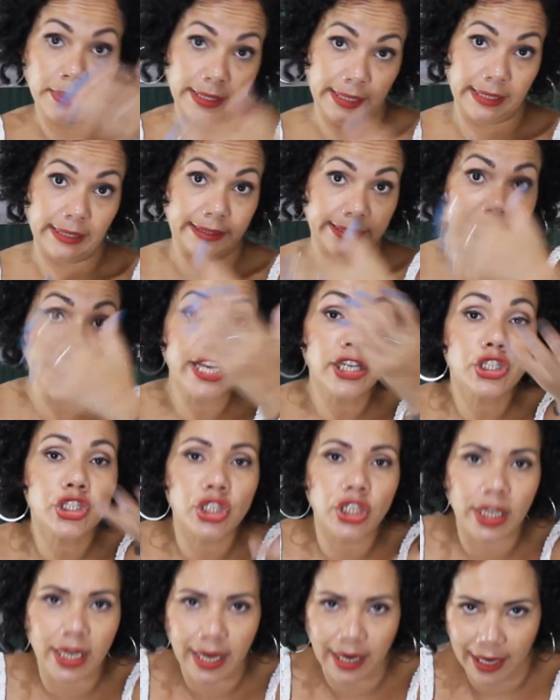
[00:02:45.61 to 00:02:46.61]
é,
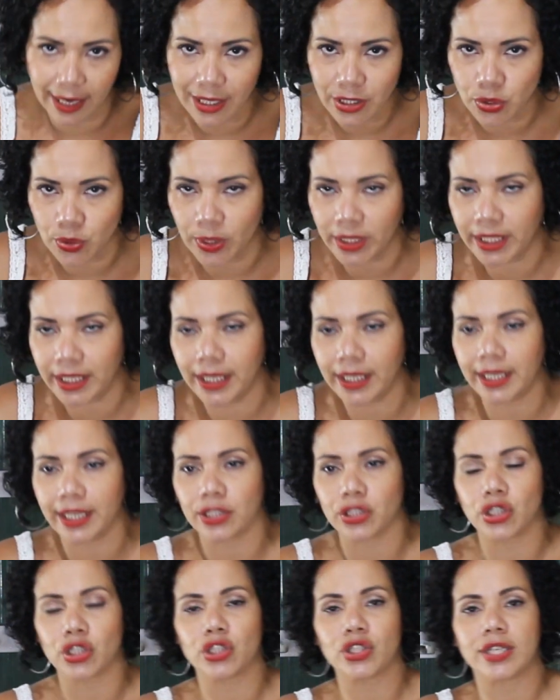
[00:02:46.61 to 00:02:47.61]
neste caso aqui que
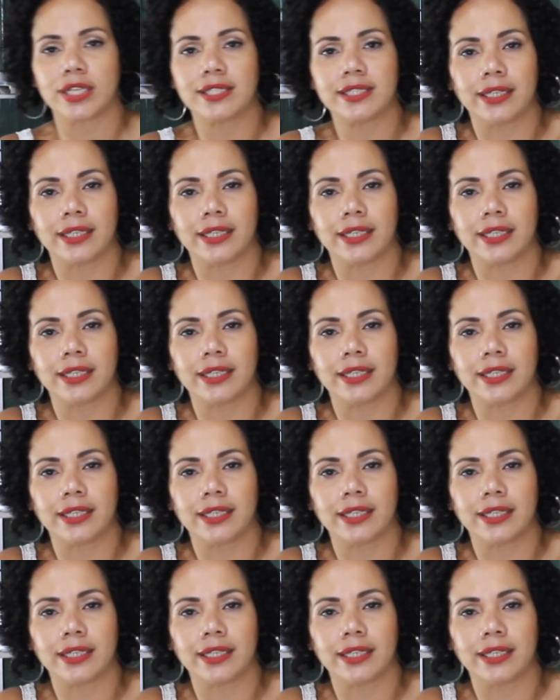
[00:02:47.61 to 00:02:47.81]
a gente está